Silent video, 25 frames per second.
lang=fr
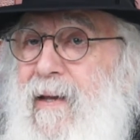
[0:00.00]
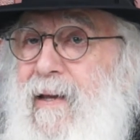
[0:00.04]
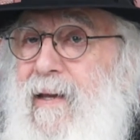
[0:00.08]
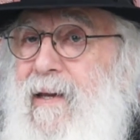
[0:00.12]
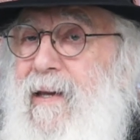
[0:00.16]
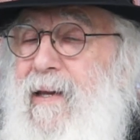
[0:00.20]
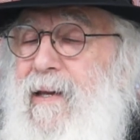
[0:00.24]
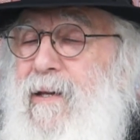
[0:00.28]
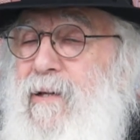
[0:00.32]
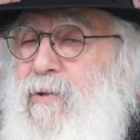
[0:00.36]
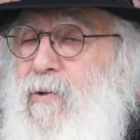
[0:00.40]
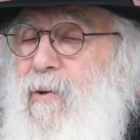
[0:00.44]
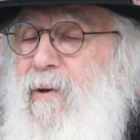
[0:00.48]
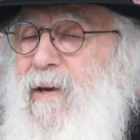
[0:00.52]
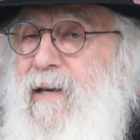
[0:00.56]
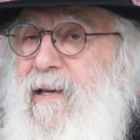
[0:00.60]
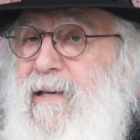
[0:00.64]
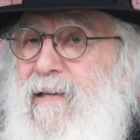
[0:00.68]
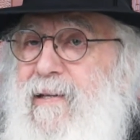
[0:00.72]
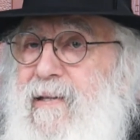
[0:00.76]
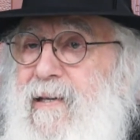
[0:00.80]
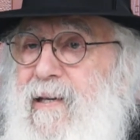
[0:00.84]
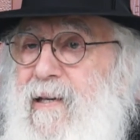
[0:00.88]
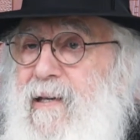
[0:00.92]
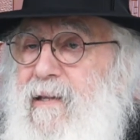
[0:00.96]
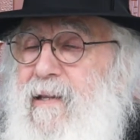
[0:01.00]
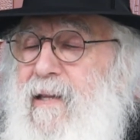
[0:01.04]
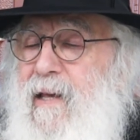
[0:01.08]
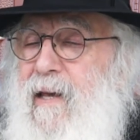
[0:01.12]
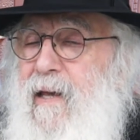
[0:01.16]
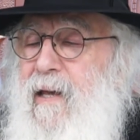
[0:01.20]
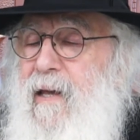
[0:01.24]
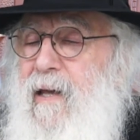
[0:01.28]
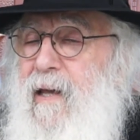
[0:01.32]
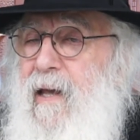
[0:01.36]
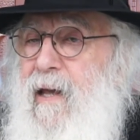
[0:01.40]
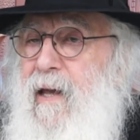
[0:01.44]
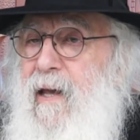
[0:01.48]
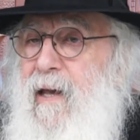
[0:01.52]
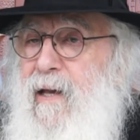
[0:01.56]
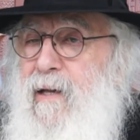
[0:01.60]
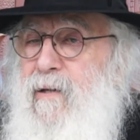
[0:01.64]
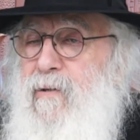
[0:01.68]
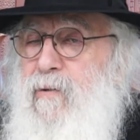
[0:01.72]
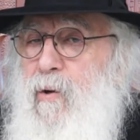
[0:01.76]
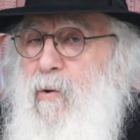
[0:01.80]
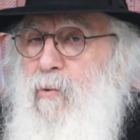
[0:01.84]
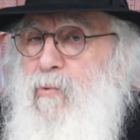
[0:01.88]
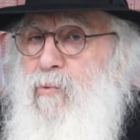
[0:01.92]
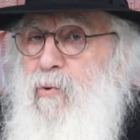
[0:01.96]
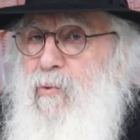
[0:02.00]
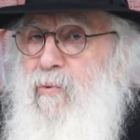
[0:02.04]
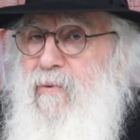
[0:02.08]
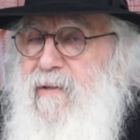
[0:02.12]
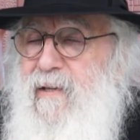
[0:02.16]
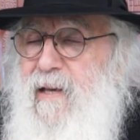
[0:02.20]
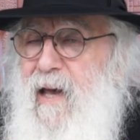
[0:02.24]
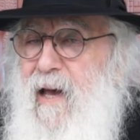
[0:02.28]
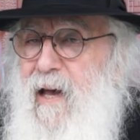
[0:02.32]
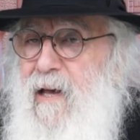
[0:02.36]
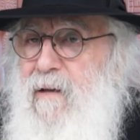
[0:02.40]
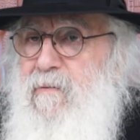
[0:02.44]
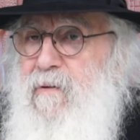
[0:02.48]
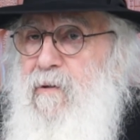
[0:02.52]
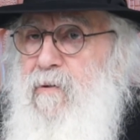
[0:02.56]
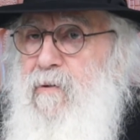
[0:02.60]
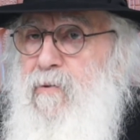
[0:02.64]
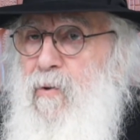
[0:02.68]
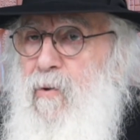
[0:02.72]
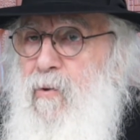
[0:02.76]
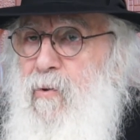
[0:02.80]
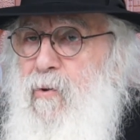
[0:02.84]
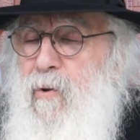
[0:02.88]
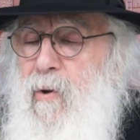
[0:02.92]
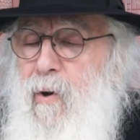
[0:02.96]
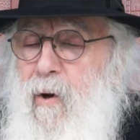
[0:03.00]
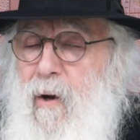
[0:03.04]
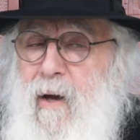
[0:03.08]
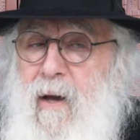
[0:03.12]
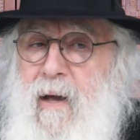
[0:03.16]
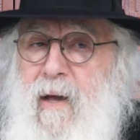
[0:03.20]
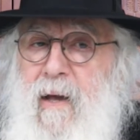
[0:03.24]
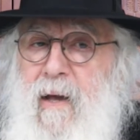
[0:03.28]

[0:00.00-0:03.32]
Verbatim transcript: ils sont excités, ils sont enthousiastes, ils sont au cœur.